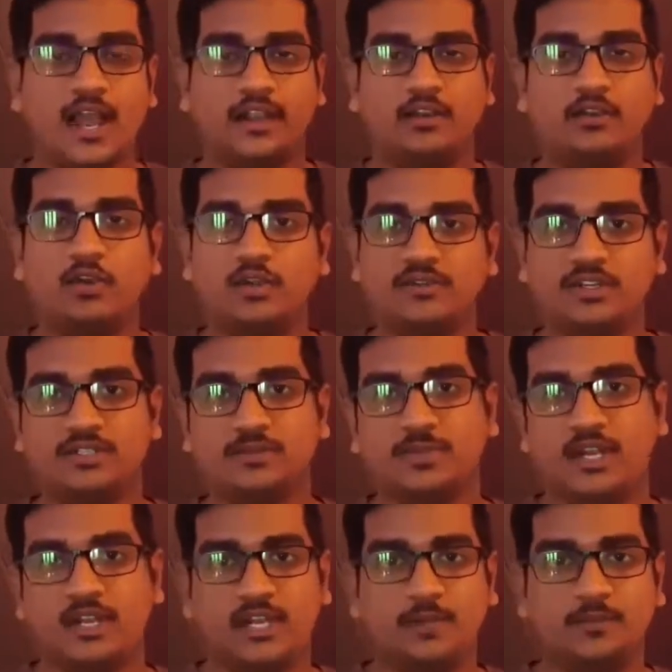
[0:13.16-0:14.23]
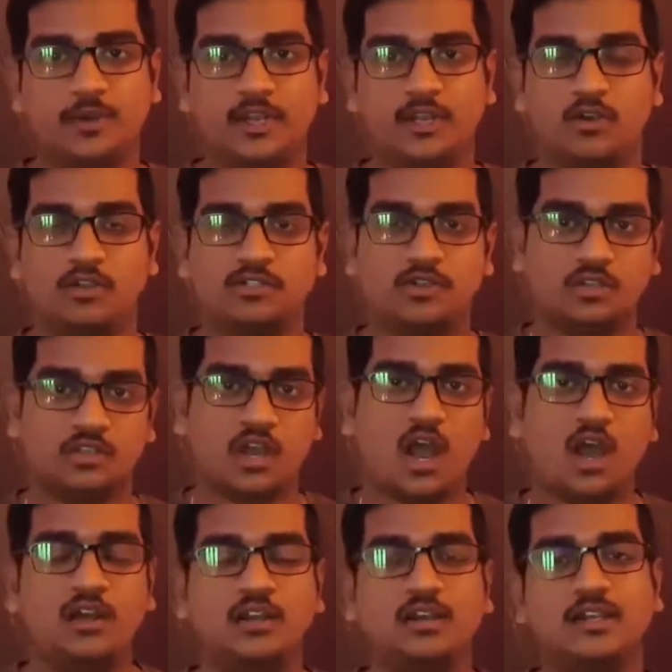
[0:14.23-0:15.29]
அண்ட் நோட்டிஃபிகேஷன் பெல்லை கிளிக் பண்ணிக்கோங்க ஸோ அதில்
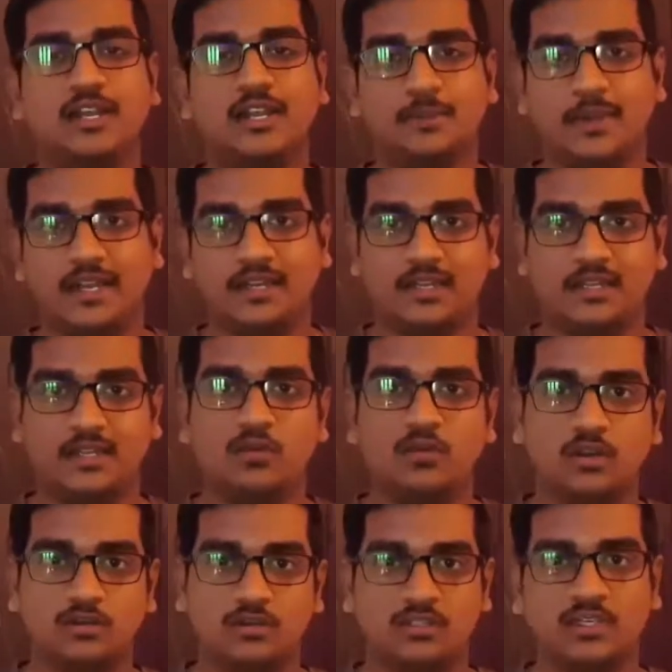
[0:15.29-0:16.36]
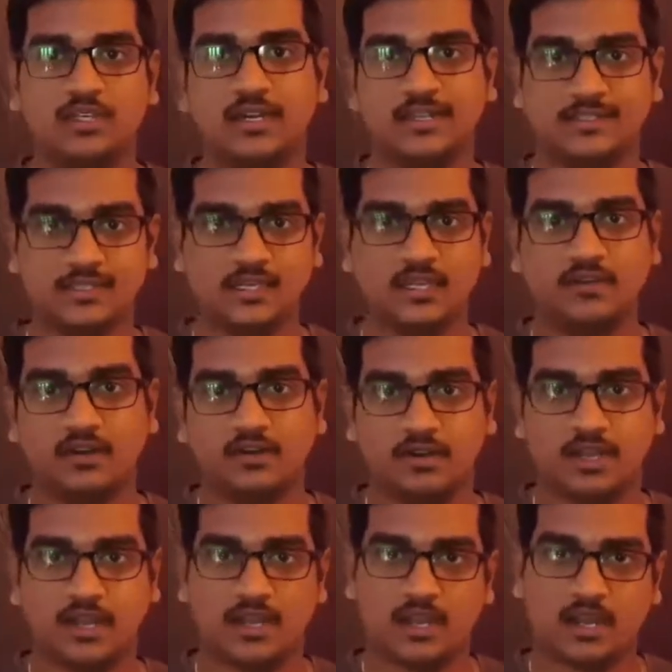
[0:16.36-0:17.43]
ஆல்னு கிளிக் பண்ணிங்கன்னா தான் உங்களுக்கு வந்து ரீசெண்டாக
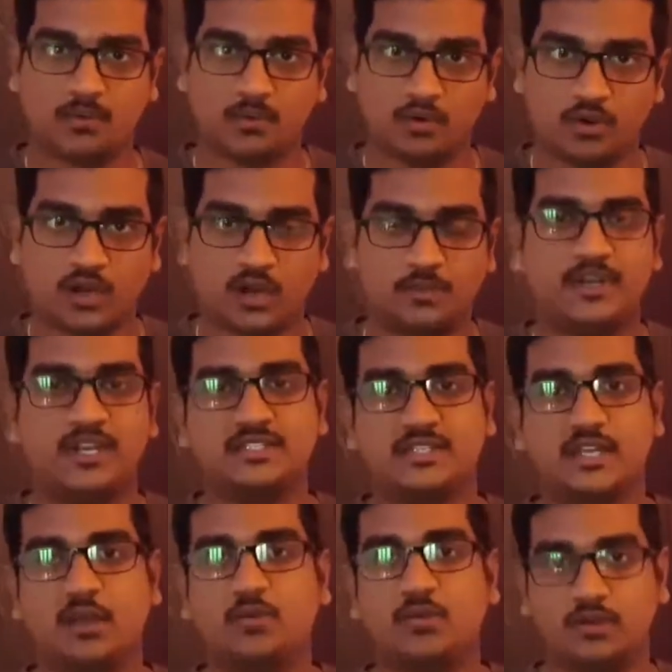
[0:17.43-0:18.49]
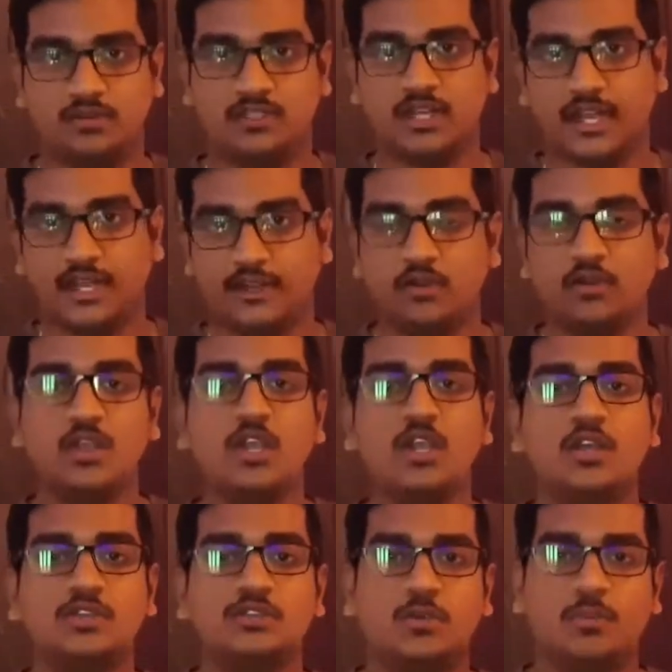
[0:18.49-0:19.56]
வரக்கூடிய நான் போடுற அப்டேட்ஸ் எல்லாம் உங்களுக்கு வந்து கிடைக்கும்
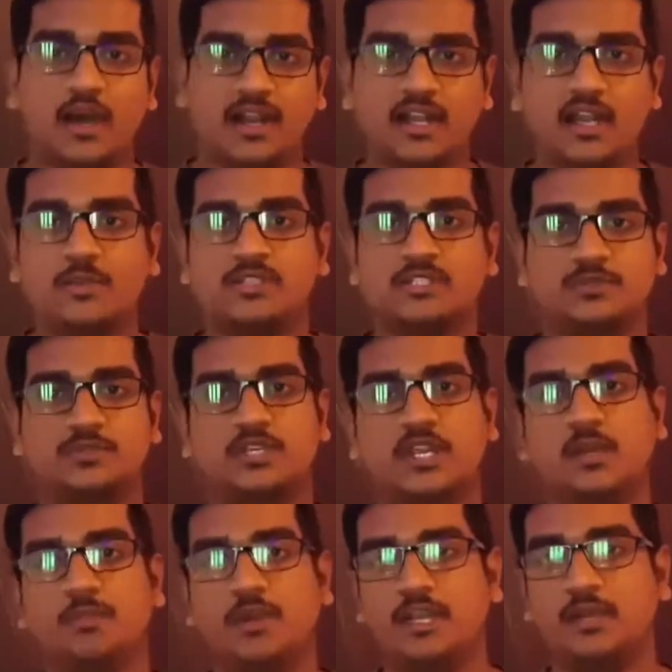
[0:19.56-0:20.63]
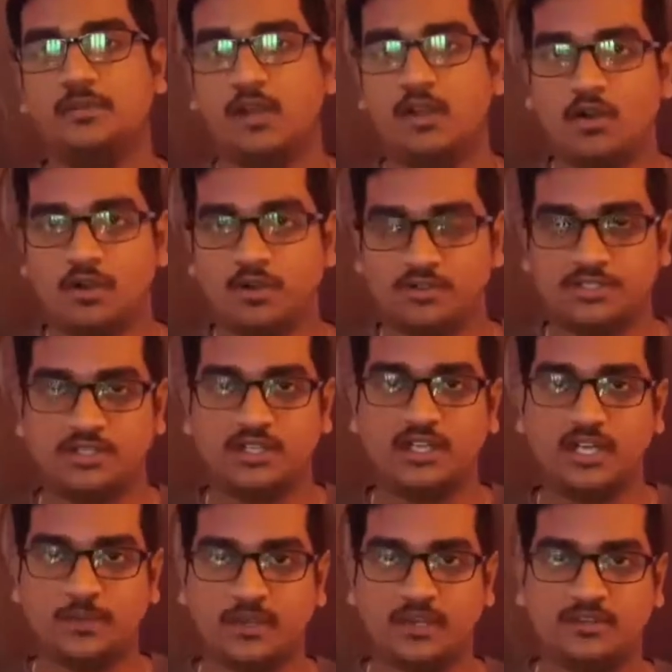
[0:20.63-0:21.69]
ஸோ மறக்காமல் சப்ஸ்கிரைப் பண்ணி பெல்
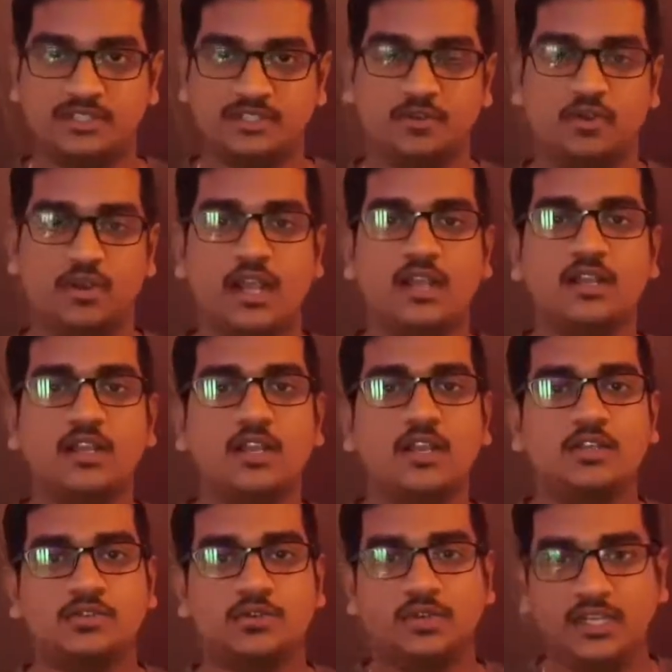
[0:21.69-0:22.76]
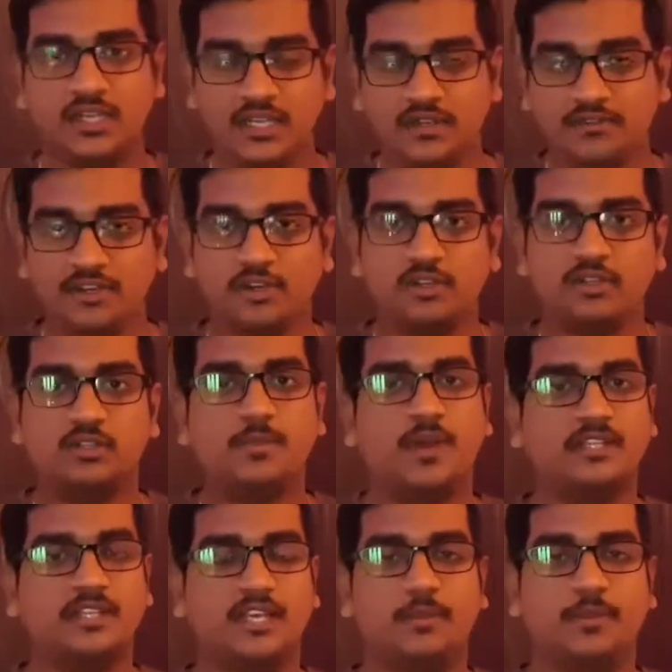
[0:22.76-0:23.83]
நோட்டிஃபிகேஷனை கிளிக் பண்ணி வச்சுக்கோங்க ஸோ இன்னைக்கு வீடியோவில் வந்து
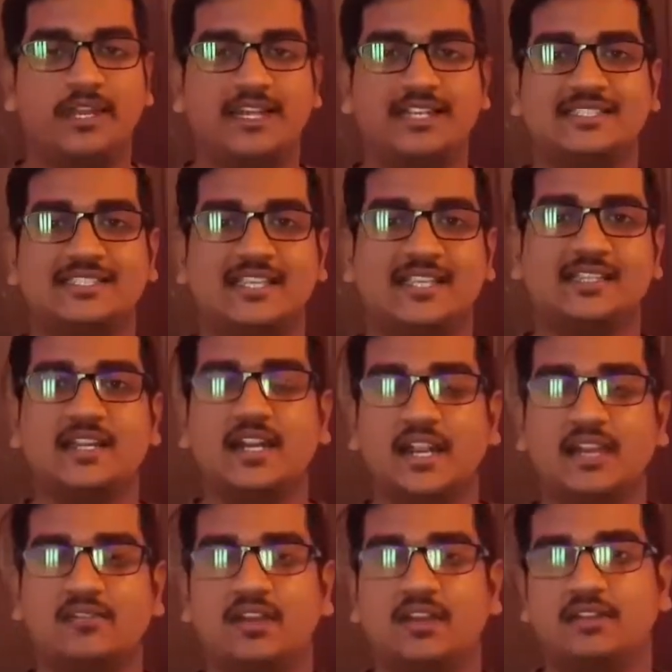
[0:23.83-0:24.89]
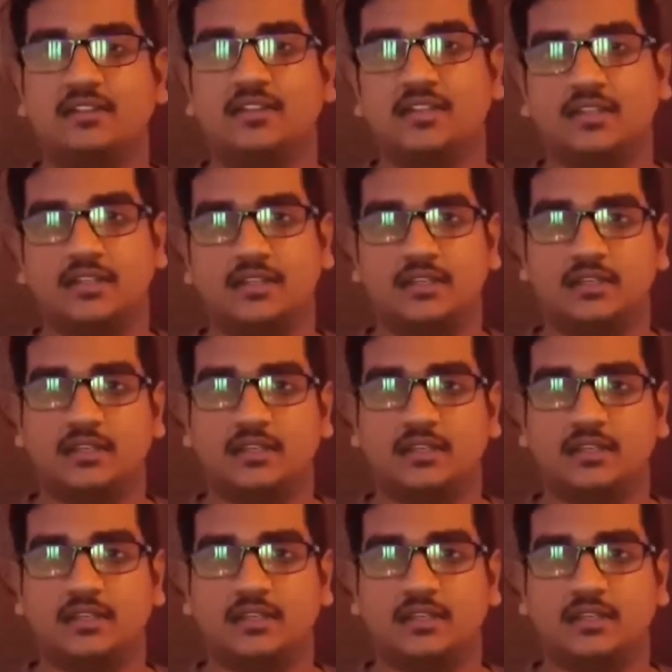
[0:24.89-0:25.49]
பார்த்தீங்க அப்படின்னா சதன் ரயில்வேலேருந்து வந்து